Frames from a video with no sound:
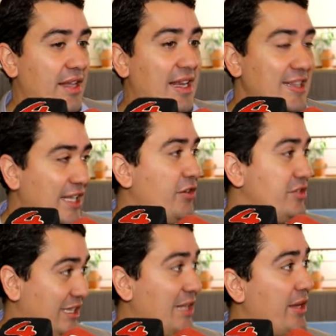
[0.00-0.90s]
del Estado
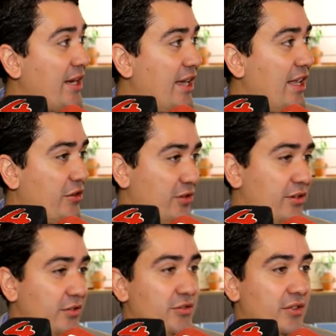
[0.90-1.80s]
ya está marcada
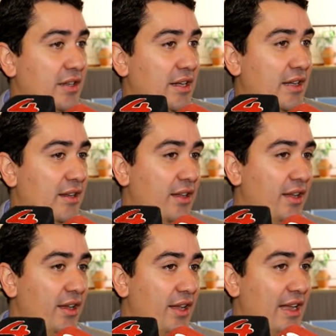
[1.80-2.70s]
con,
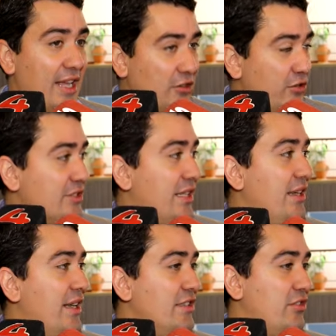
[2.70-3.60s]
el, acto en San
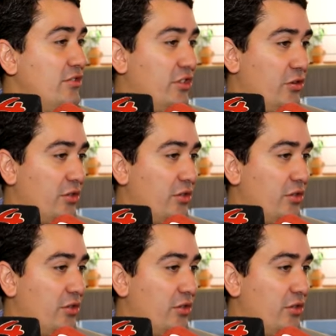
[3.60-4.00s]
Ignacio, ¿cierto?